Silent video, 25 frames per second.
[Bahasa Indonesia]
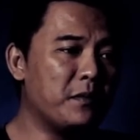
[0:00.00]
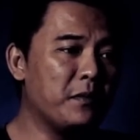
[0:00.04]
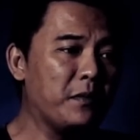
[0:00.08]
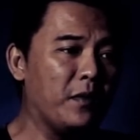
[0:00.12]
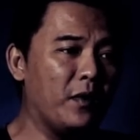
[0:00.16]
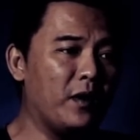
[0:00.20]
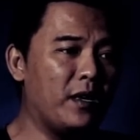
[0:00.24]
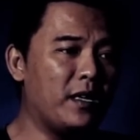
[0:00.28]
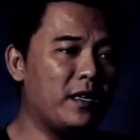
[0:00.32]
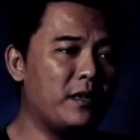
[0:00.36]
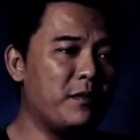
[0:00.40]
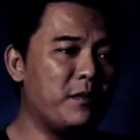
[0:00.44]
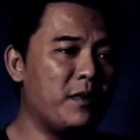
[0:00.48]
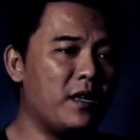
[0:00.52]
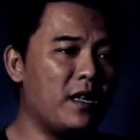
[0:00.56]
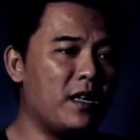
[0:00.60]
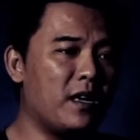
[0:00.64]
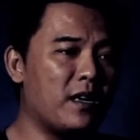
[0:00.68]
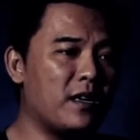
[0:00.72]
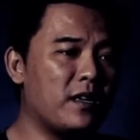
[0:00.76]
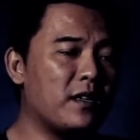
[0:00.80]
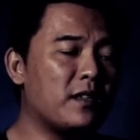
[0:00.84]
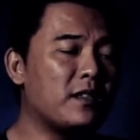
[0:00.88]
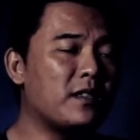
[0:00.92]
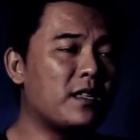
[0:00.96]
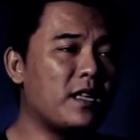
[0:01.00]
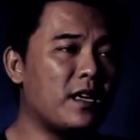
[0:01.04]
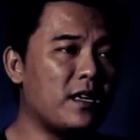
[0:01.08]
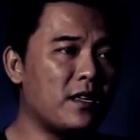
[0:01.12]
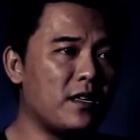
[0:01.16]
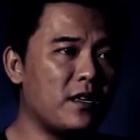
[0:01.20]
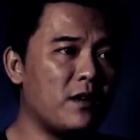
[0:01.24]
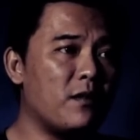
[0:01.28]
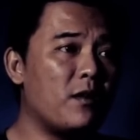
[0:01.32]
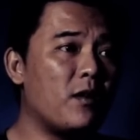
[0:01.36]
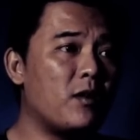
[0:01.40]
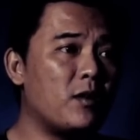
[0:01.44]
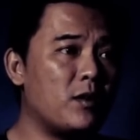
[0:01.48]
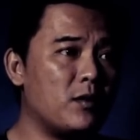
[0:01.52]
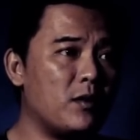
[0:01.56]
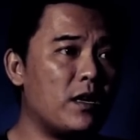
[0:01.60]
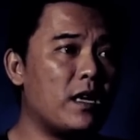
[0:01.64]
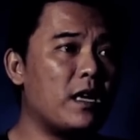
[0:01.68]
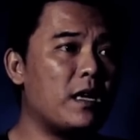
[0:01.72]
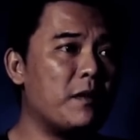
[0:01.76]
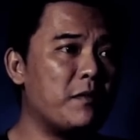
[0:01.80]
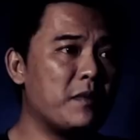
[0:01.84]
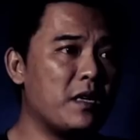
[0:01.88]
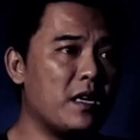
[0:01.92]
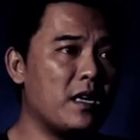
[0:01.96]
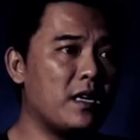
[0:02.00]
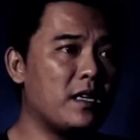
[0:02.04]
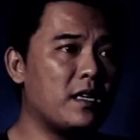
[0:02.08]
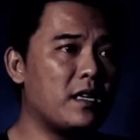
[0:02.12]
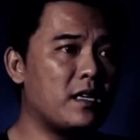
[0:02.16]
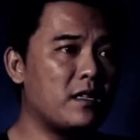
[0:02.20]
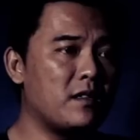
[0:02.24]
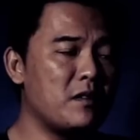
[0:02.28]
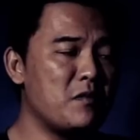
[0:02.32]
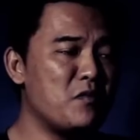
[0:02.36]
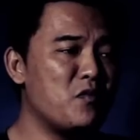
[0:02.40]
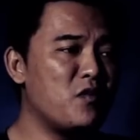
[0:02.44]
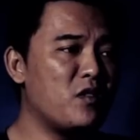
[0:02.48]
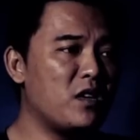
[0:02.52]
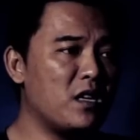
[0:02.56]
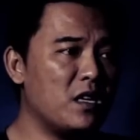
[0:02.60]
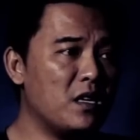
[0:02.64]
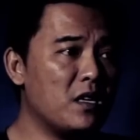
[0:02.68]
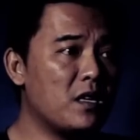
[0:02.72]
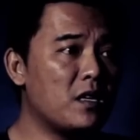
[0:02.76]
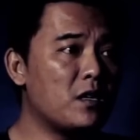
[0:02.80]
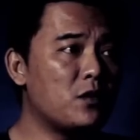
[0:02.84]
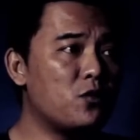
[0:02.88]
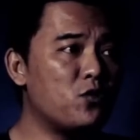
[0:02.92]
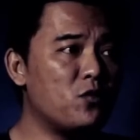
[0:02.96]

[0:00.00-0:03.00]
boleh dibilang entah ya walau alam nggak ngerti mungkin